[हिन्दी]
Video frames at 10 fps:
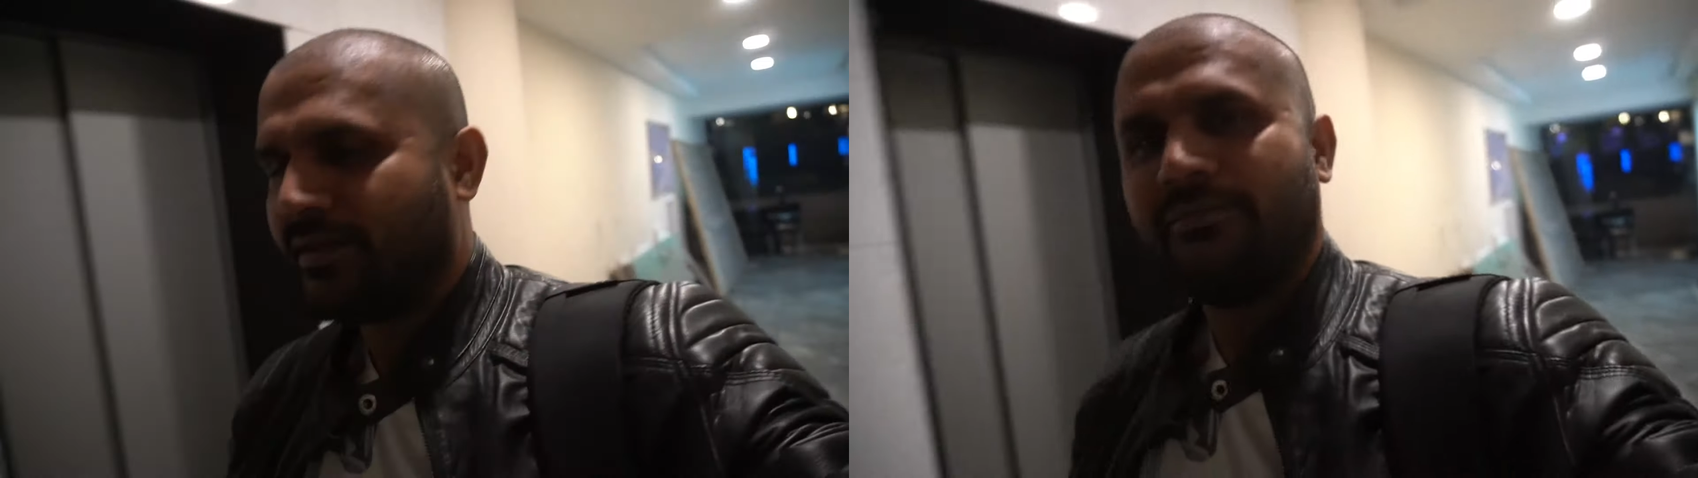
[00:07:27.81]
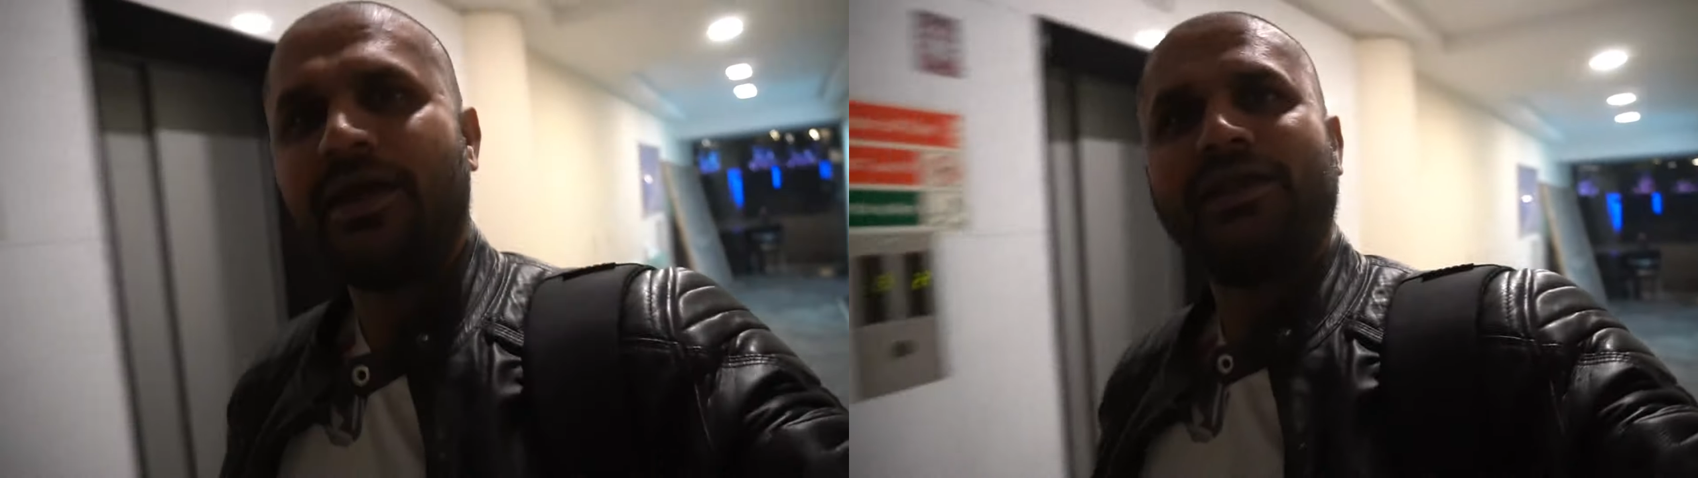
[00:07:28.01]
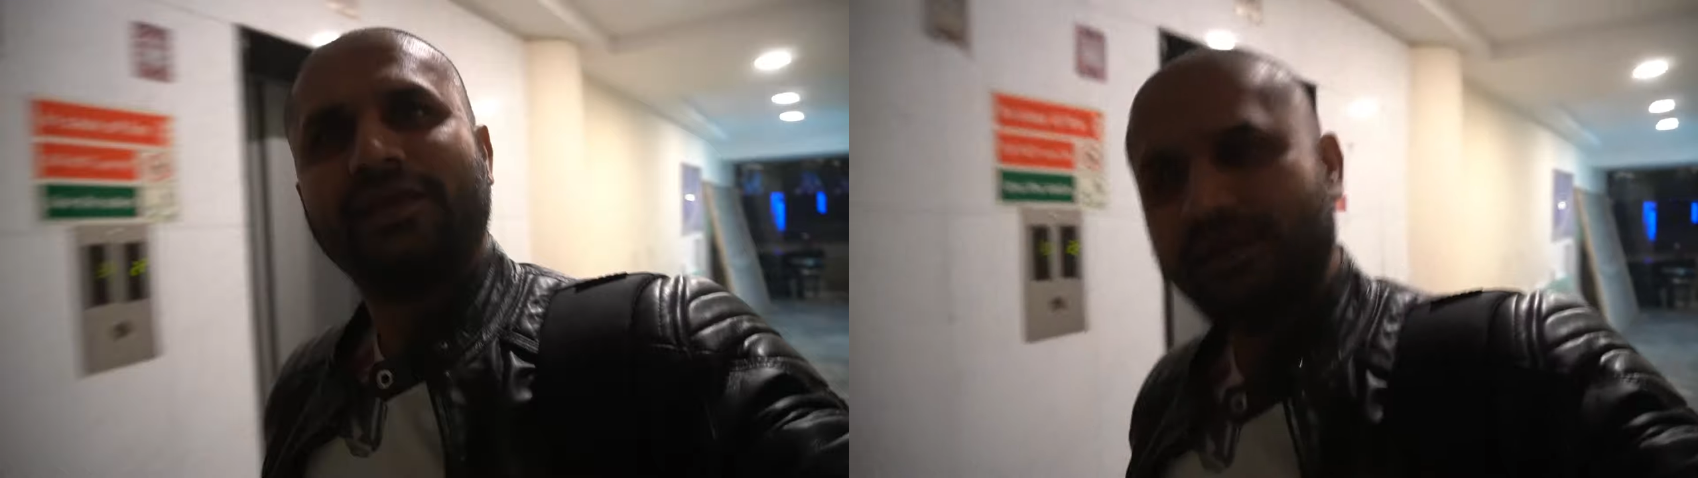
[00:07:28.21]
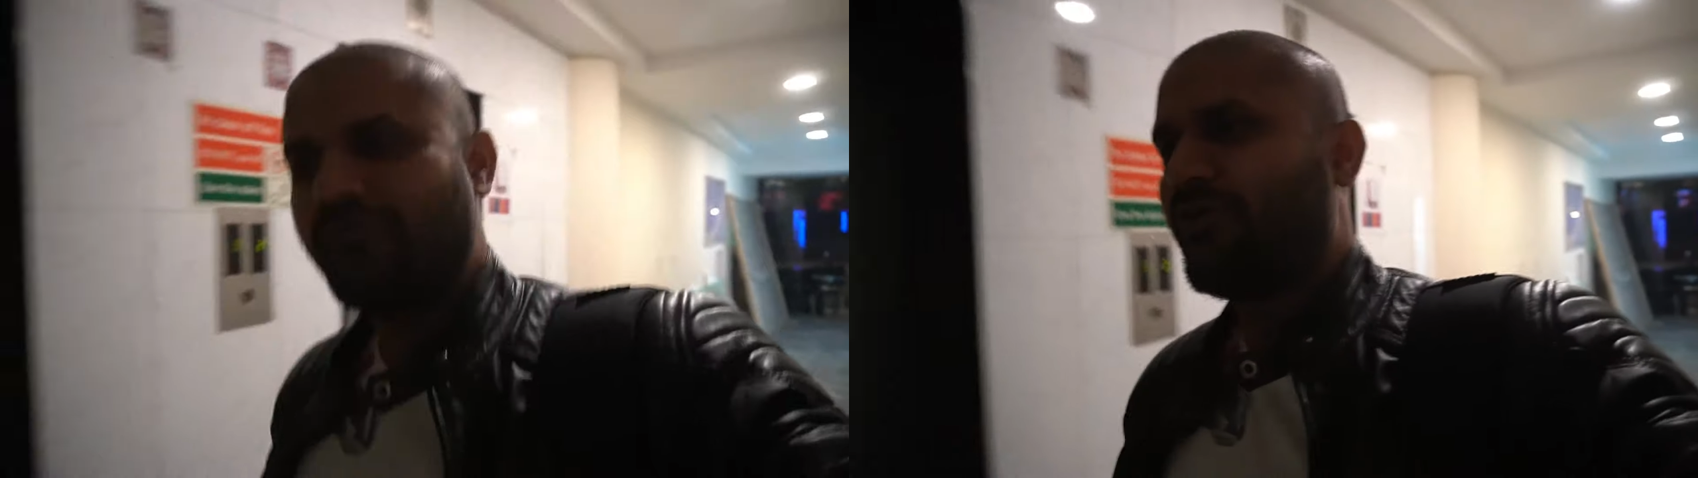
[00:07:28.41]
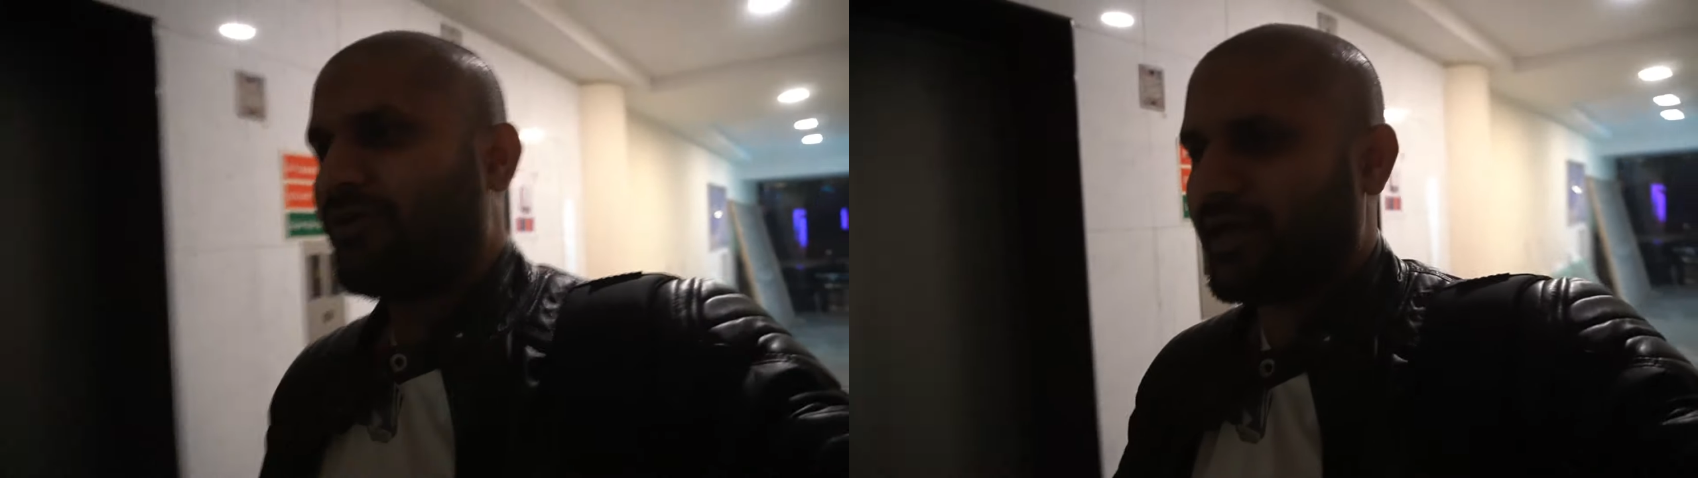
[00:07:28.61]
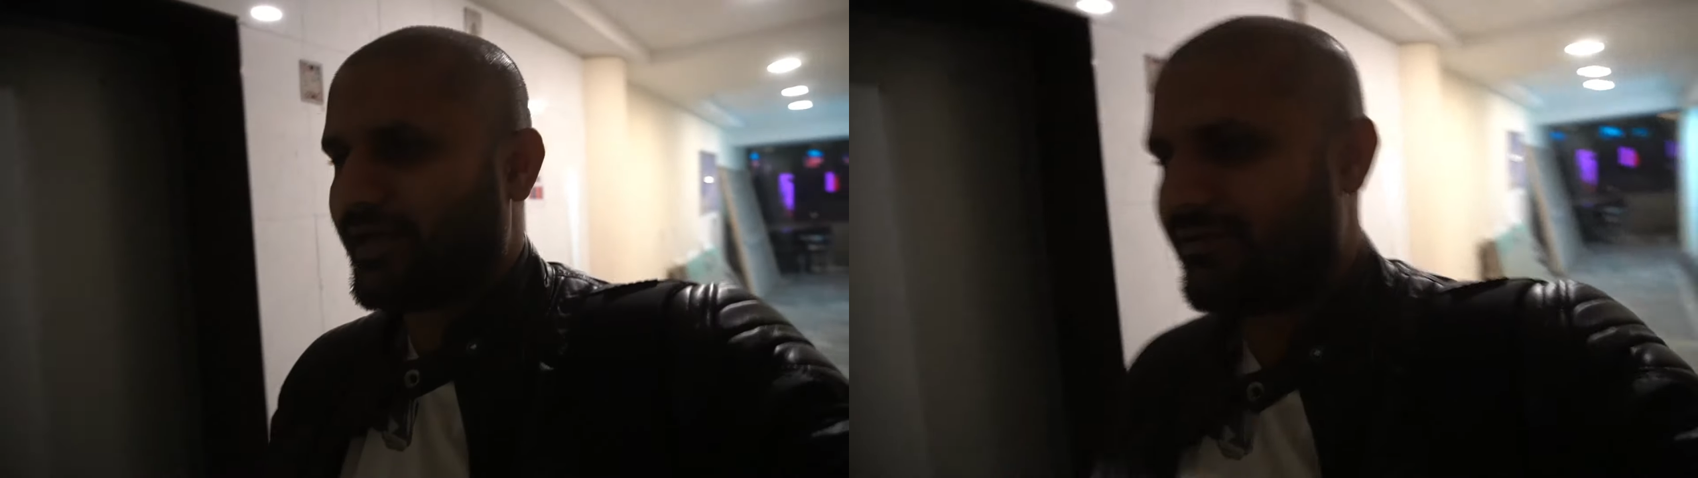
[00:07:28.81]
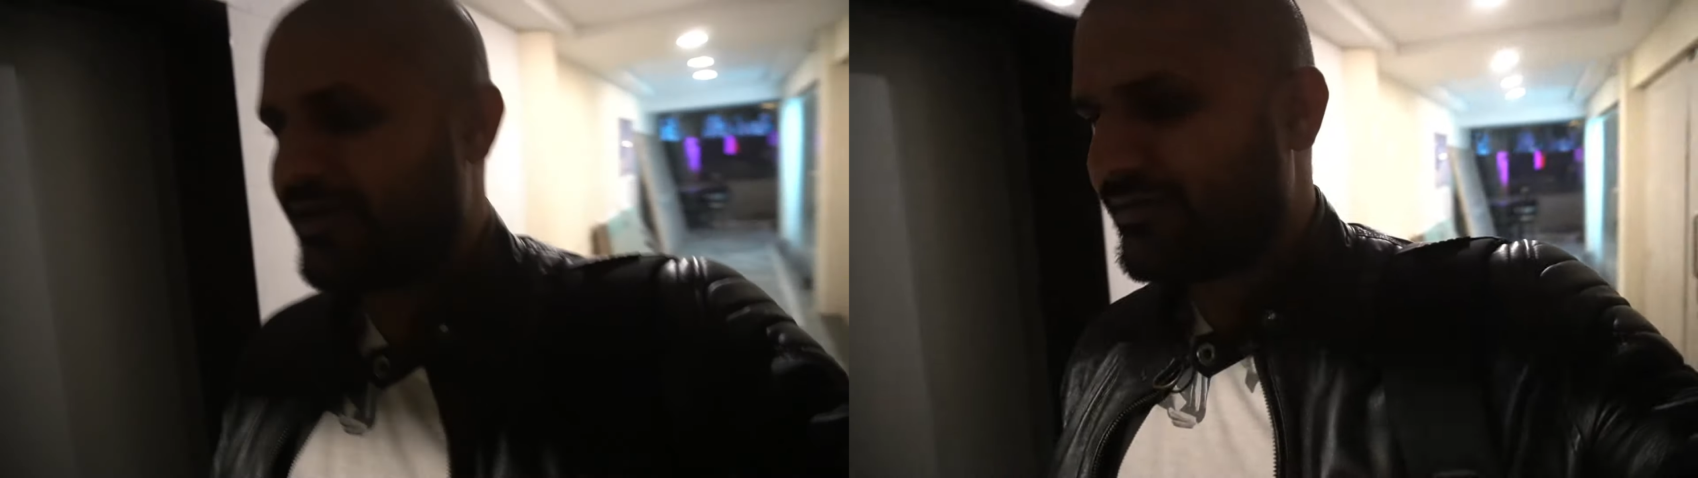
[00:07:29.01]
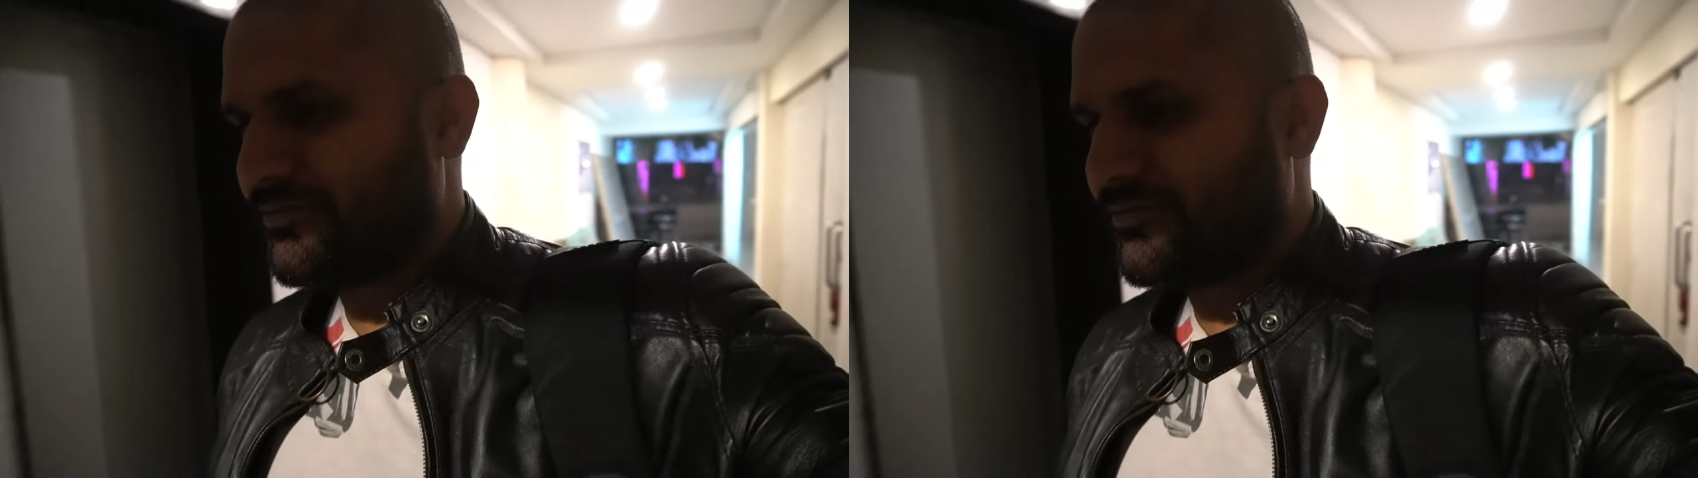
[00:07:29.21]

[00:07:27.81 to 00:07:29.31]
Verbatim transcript: हाँ, ठीक है ब्लॉग आएंगे भाई